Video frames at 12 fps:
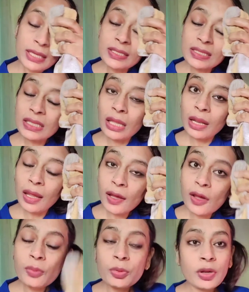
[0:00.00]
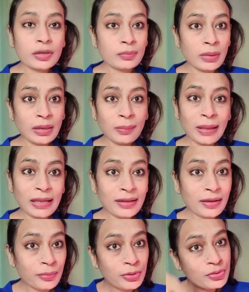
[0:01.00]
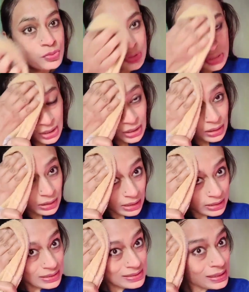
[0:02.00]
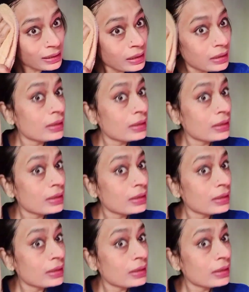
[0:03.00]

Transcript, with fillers: इस तरह का प्रोडक्ट मैंने पहले कभी यूज़ नहीं करा इस तरह का